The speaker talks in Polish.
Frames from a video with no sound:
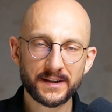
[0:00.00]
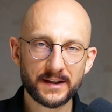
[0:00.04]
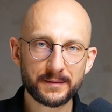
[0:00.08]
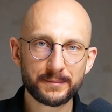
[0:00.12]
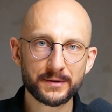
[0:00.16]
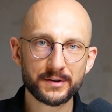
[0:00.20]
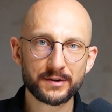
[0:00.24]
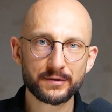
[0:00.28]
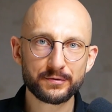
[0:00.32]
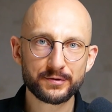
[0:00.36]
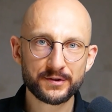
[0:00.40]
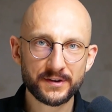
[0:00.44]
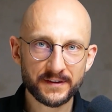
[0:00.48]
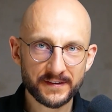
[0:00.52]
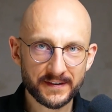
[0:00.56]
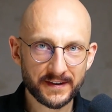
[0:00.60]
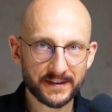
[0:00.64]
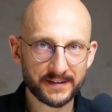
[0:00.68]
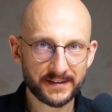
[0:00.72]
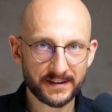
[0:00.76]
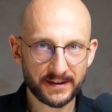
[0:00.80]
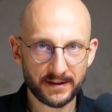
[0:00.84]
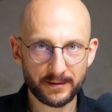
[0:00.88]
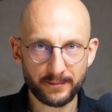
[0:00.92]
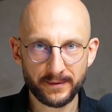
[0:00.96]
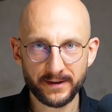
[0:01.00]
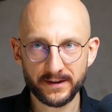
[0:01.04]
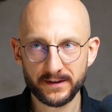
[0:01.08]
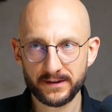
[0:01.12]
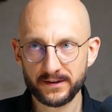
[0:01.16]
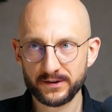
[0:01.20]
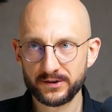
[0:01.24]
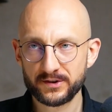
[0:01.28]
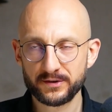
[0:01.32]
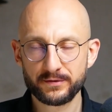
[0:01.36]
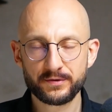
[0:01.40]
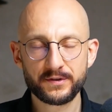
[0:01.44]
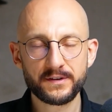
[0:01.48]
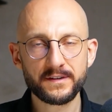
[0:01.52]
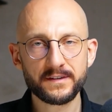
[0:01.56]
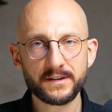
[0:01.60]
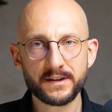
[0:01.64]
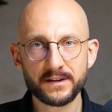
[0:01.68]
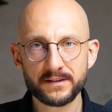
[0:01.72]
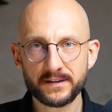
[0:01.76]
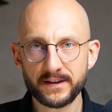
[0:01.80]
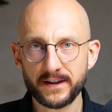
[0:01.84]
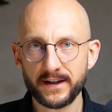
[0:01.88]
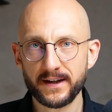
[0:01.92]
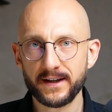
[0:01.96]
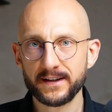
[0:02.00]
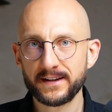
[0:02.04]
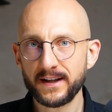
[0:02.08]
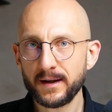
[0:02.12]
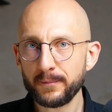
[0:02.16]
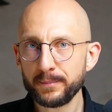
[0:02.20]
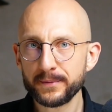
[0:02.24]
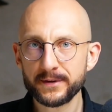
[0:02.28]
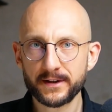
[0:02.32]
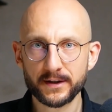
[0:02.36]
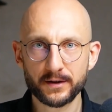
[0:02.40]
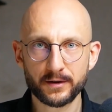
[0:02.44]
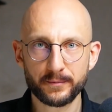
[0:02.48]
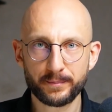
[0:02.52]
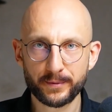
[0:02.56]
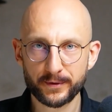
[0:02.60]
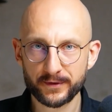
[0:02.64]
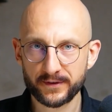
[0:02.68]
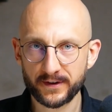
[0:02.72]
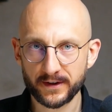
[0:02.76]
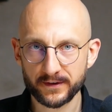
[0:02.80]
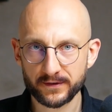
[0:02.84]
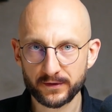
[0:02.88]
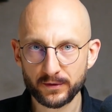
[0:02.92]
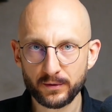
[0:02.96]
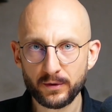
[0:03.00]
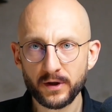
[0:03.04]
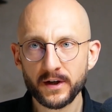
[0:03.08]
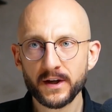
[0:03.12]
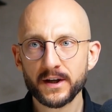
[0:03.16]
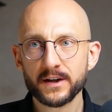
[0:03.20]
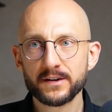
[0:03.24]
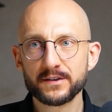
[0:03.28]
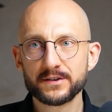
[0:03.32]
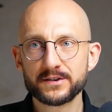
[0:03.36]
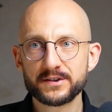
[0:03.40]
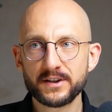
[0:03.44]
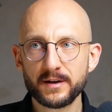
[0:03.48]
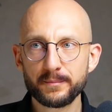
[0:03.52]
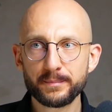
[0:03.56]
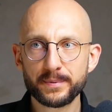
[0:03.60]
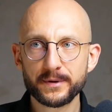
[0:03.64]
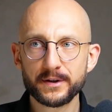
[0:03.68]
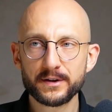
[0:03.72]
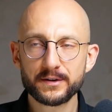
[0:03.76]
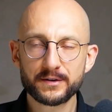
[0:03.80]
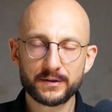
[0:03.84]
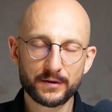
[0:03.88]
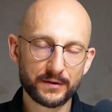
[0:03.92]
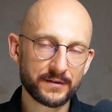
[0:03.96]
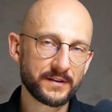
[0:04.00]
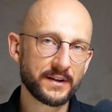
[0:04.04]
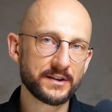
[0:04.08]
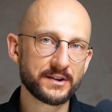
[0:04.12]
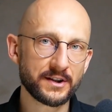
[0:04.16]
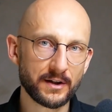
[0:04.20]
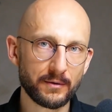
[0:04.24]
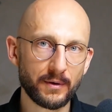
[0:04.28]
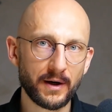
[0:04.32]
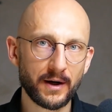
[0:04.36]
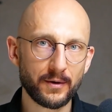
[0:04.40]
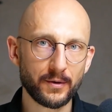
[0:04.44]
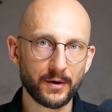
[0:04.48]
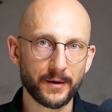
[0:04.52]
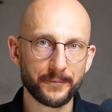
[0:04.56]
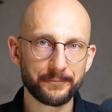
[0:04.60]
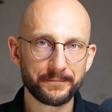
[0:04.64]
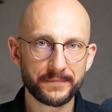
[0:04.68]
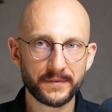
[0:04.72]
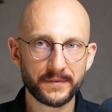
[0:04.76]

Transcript: zadbać o wszystkie te elementy, czy wszystkie te etapy tego procesu, żeby to zadziałało.